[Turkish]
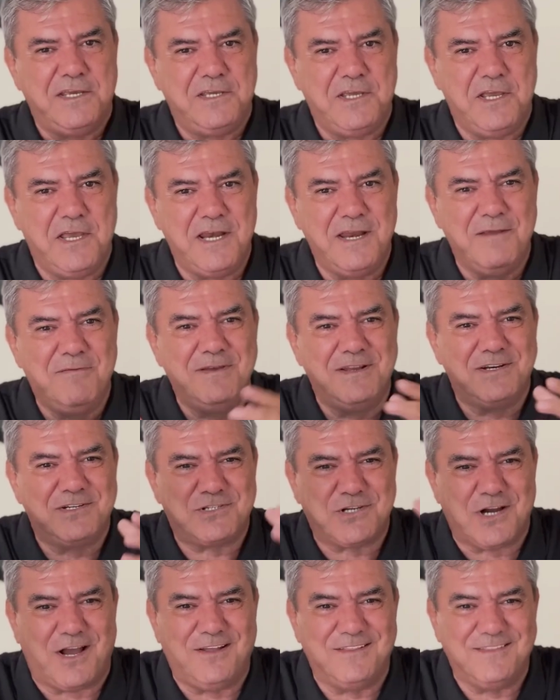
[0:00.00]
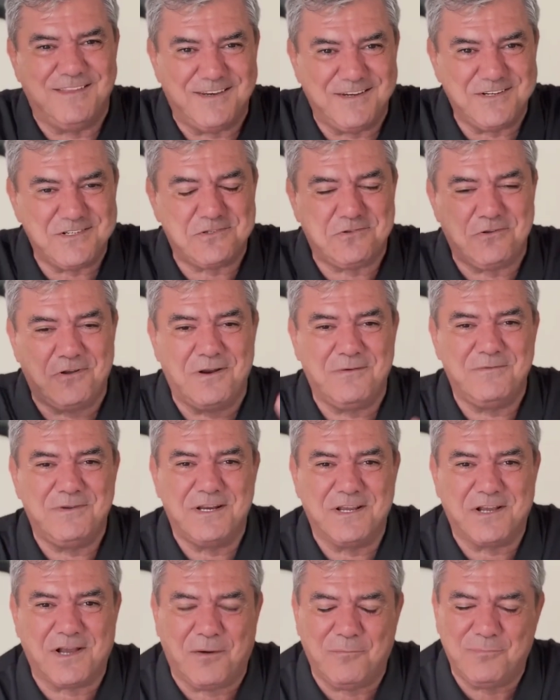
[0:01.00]
Yeni bir şahlanış
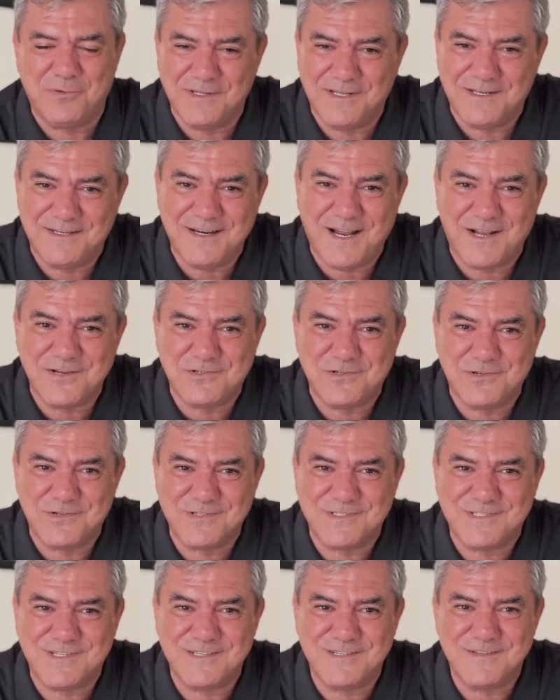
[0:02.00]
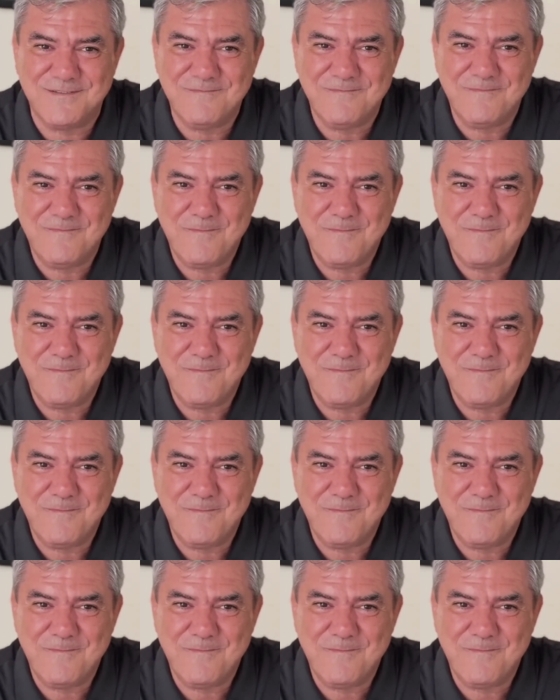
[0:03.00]
döneminin kapılarını açıyoruz dedi.